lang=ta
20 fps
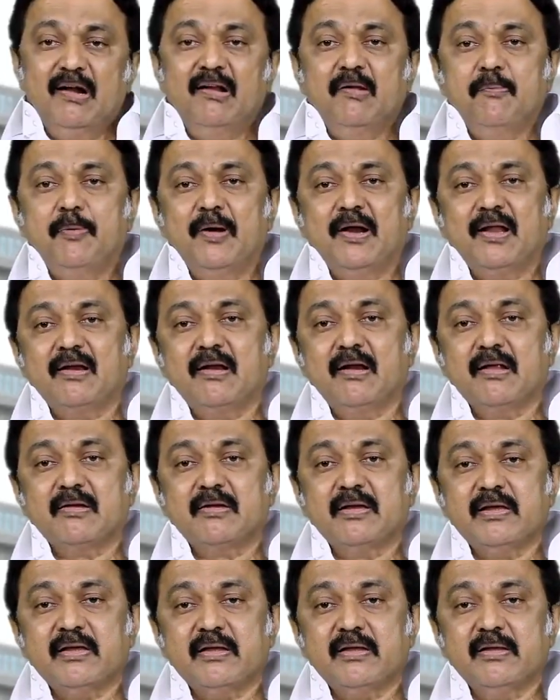பள்ளி
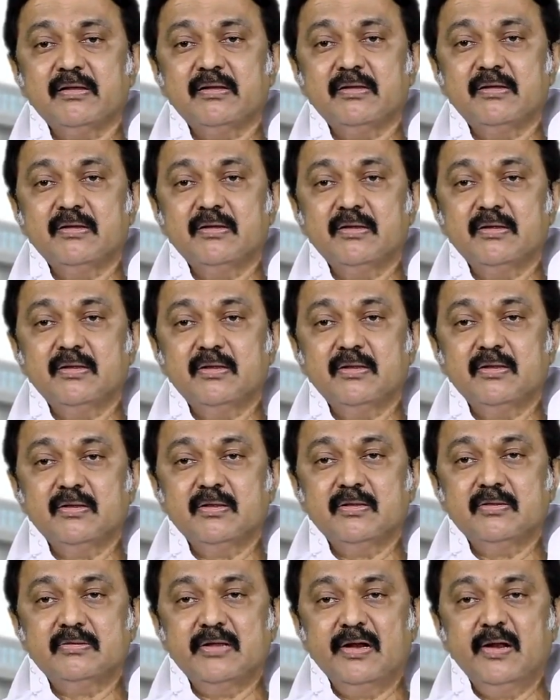பிள்ளைகளுக்கு
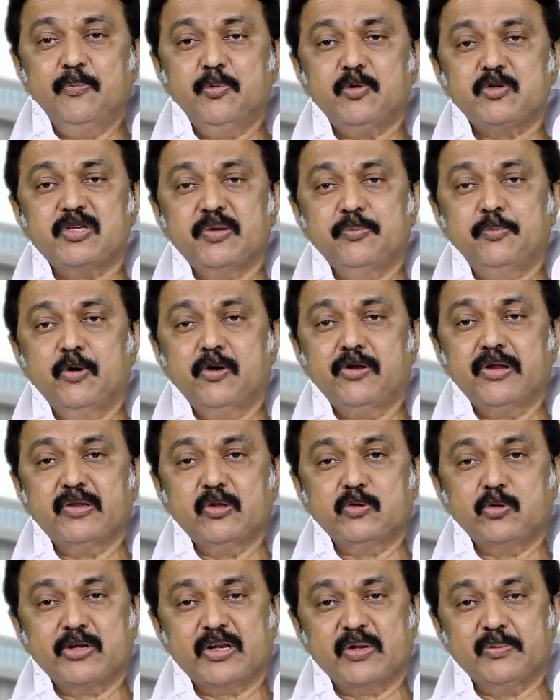தடுப்பூசி
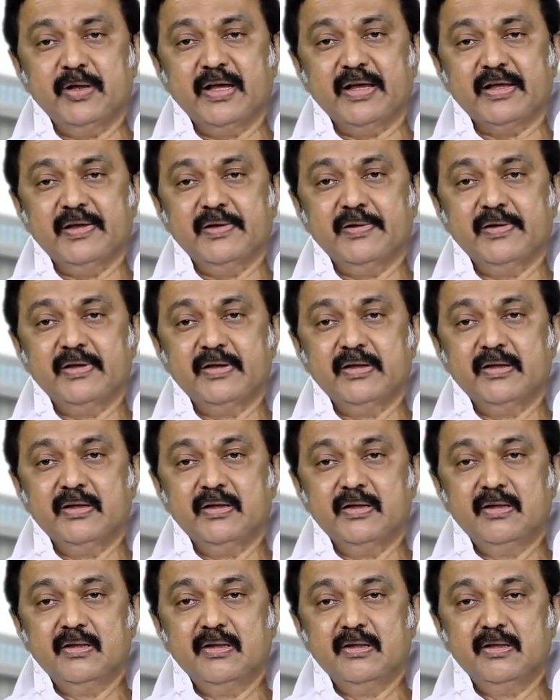போடுறது தொடர்பாக
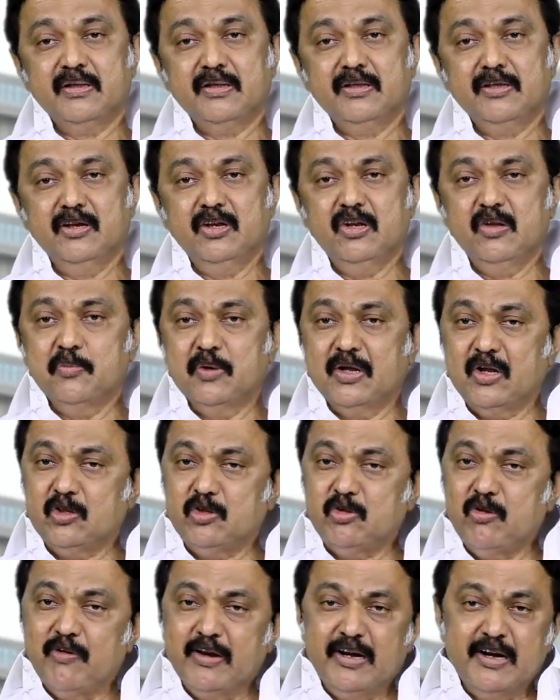இன்னும்
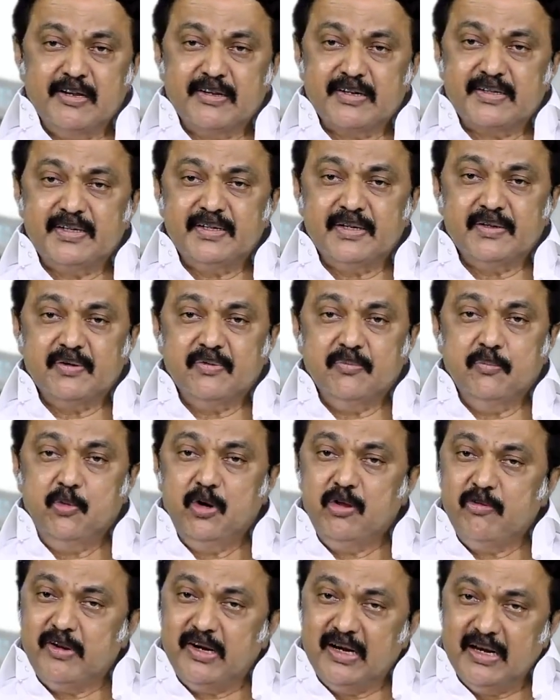மருத்துவ வல்லுநர்கள்
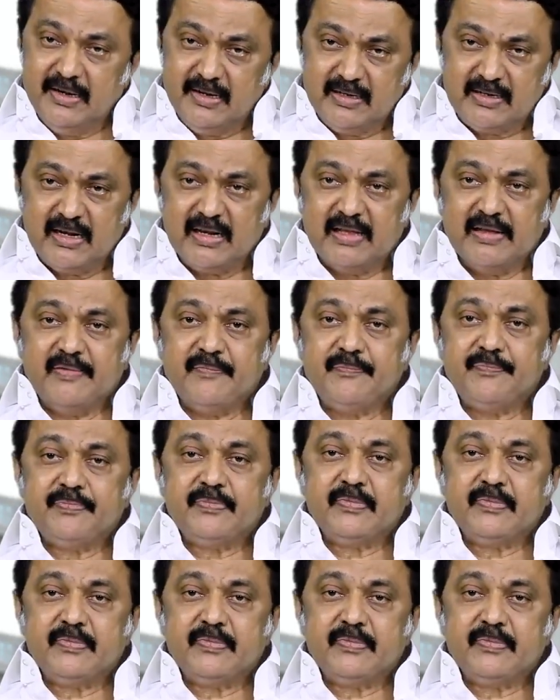முடிவுகளை எடுக்கலை